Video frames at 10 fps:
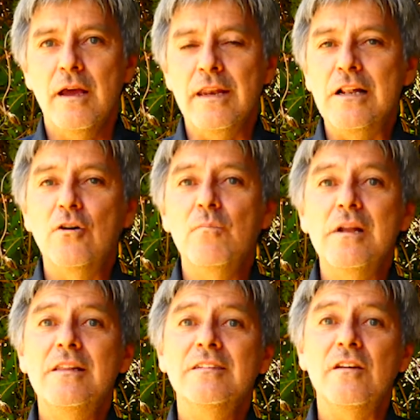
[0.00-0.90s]
En el
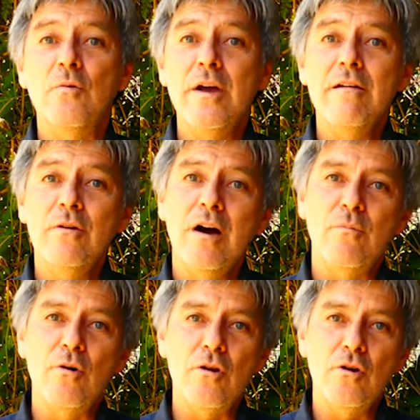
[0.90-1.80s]
2019 nos
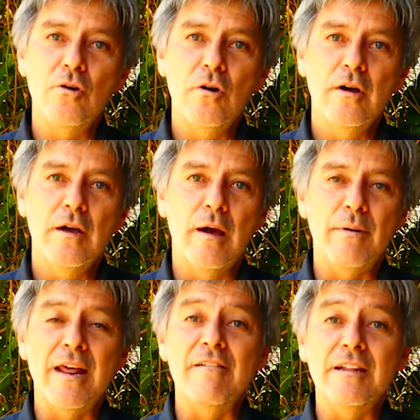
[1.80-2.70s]
apoyó
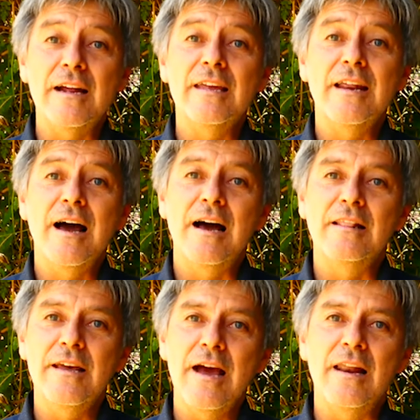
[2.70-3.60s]
para evitar que la
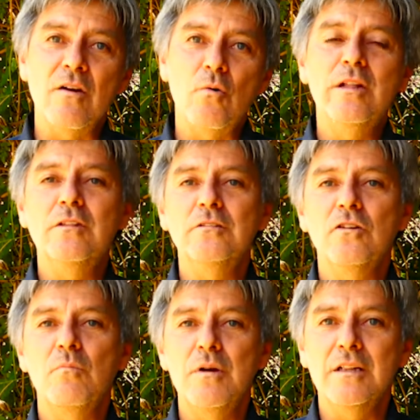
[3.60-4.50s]
aldea del encuentro
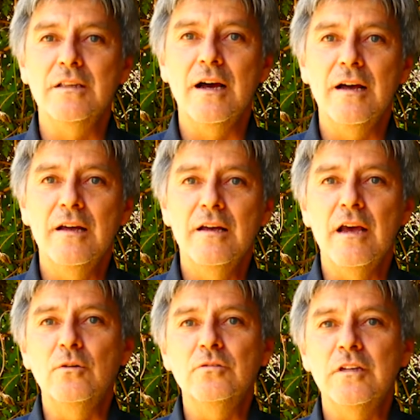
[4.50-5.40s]
se convierta
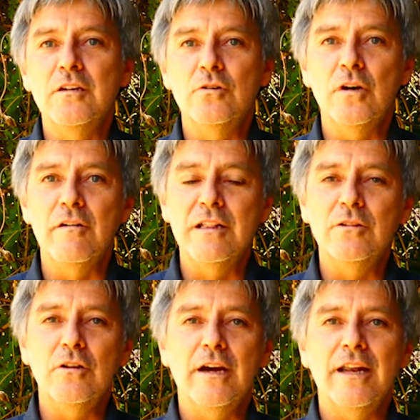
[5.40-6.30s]
en un centro de
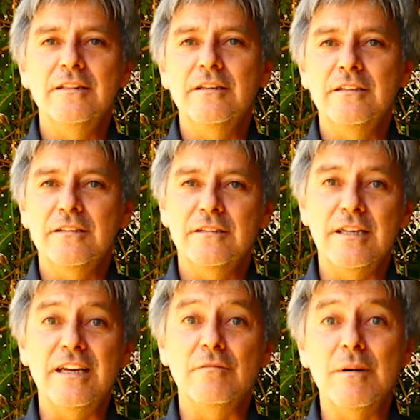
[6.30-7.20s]
eventos de carácter
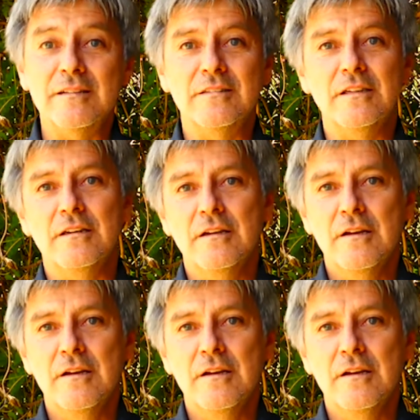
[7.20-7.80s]
Ticketmaster.